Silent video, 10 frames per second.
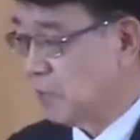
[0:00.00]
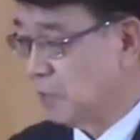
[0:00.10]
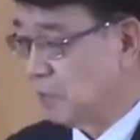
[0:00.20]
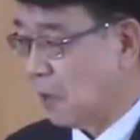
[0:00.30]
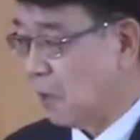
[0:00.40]

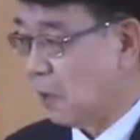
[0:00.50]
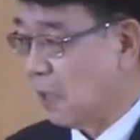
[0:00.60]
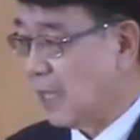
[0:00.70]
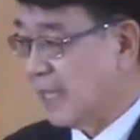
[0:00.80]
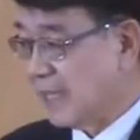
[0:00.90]
但是
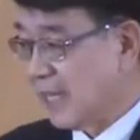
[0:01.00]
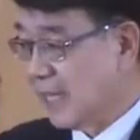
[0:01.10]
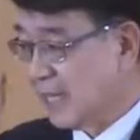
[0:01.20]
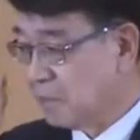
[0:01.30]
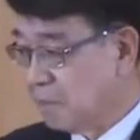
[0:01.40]
亚当和
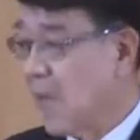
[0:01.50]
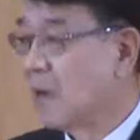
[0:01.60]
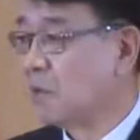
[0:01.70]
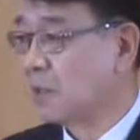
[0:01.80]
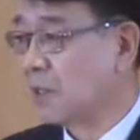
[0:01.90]
夏娃
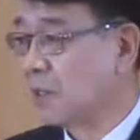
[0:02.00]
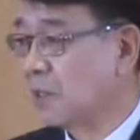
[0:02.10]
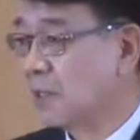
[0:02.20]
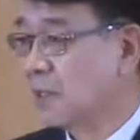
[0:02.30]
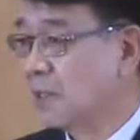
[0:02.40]
他们
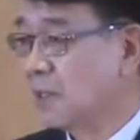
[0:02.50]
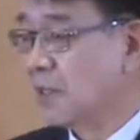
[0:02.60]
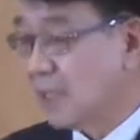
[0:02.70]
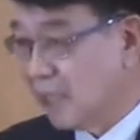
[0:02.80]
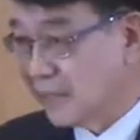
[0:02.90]

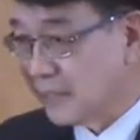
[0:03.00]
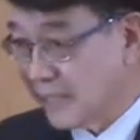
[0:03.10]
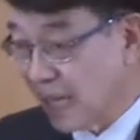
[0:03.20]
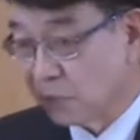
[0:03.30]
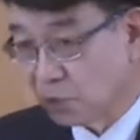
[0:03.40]
呃在
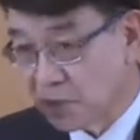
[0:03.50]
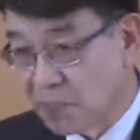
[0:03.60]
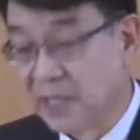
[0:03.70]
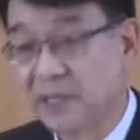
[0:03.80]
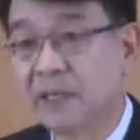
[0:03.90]
堕落之
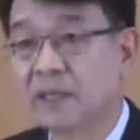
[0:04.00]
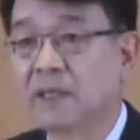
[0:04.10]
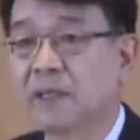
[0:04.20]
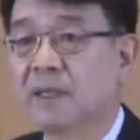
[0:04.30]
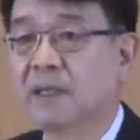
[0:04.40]
前，他
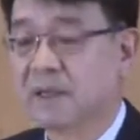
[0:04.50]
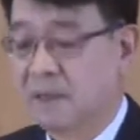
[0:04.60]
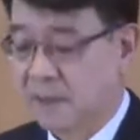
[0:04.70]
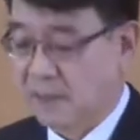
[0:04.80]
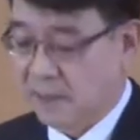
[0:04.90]
们
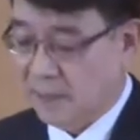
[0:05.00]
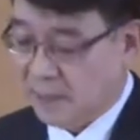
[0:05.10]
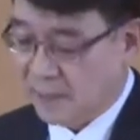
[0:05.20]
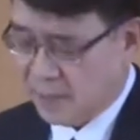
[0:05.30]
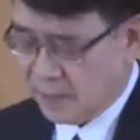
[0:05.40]
有
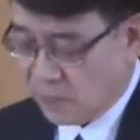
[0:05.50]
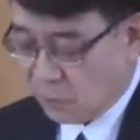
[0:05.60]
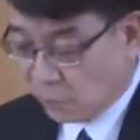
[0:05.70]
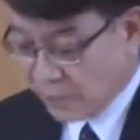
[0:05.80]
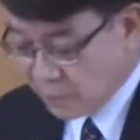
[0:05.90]
不犯
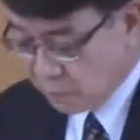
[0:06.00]
罪